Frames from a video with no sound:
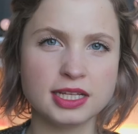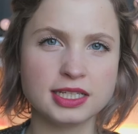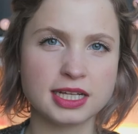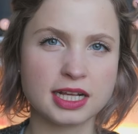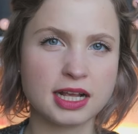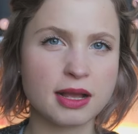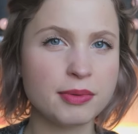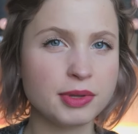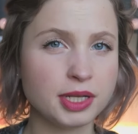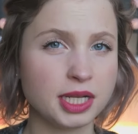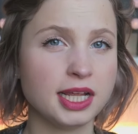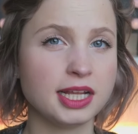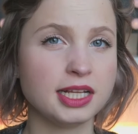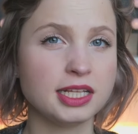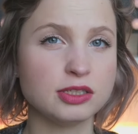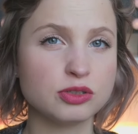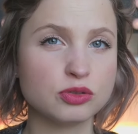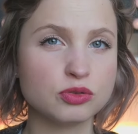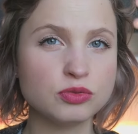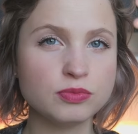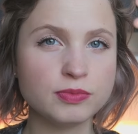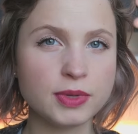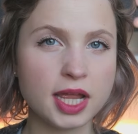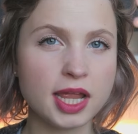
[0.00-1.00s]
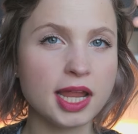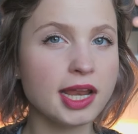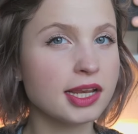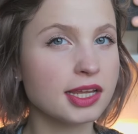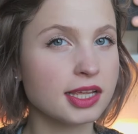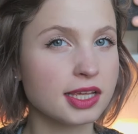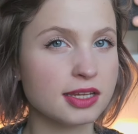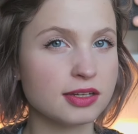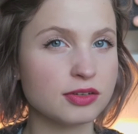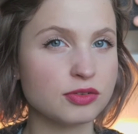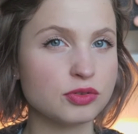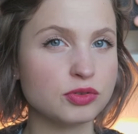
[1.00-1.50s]
Da kann man eigentlich gut mal
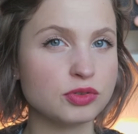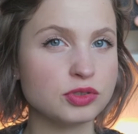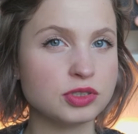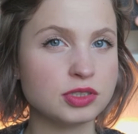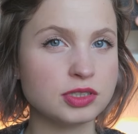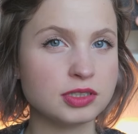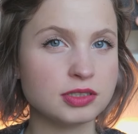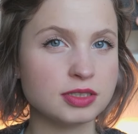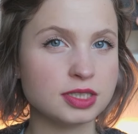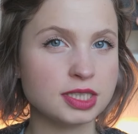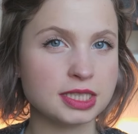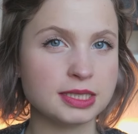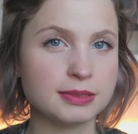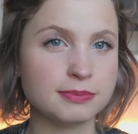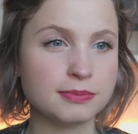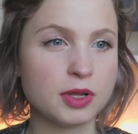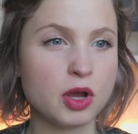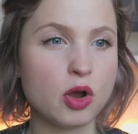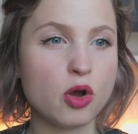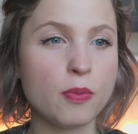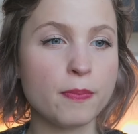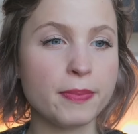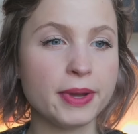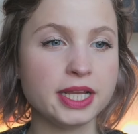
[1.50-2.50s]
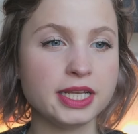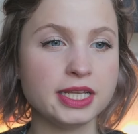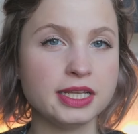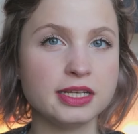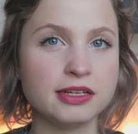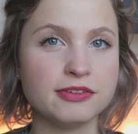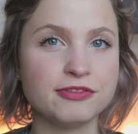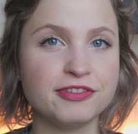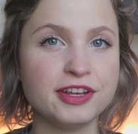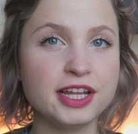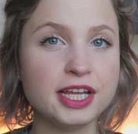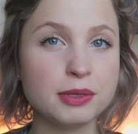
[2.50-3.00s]
hingehen und auch bei
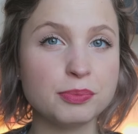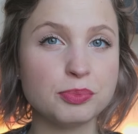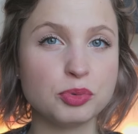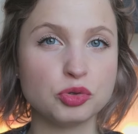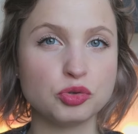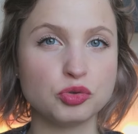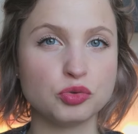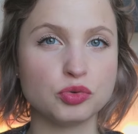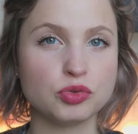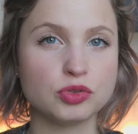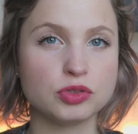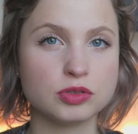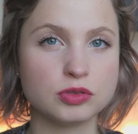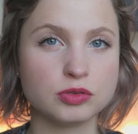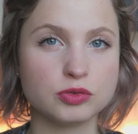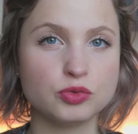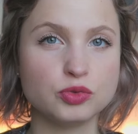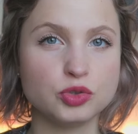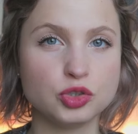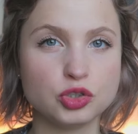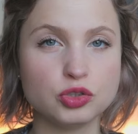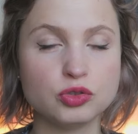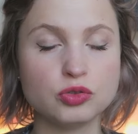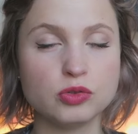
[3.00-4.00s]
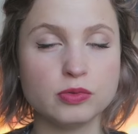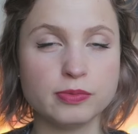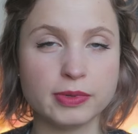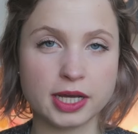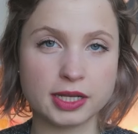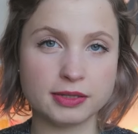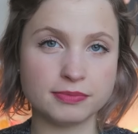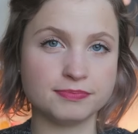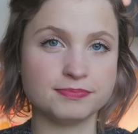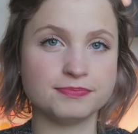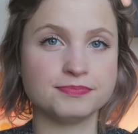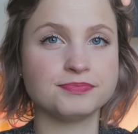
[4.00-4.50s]
den Pflegeprodukten gut
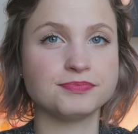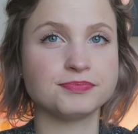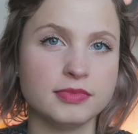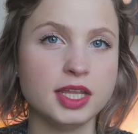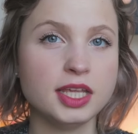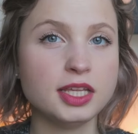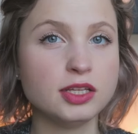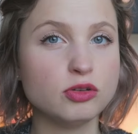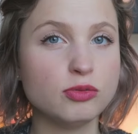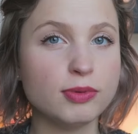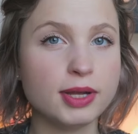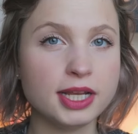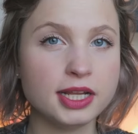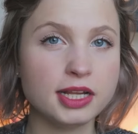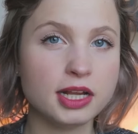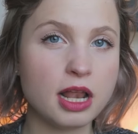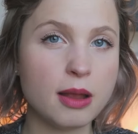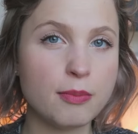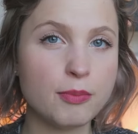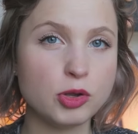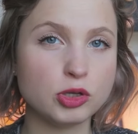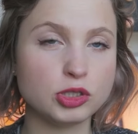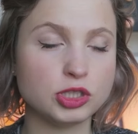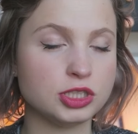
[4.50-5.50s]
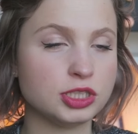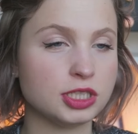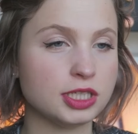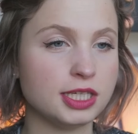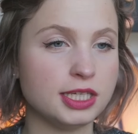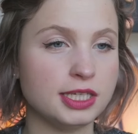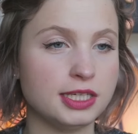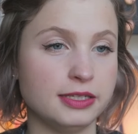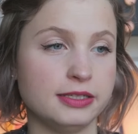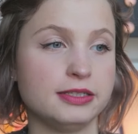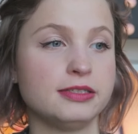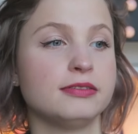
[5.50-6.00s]
stöbern. Nicht nur bei den
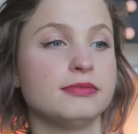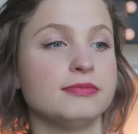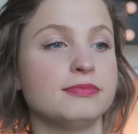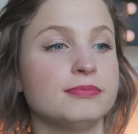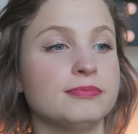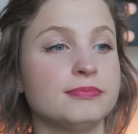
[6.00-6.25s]
Klamottenskis.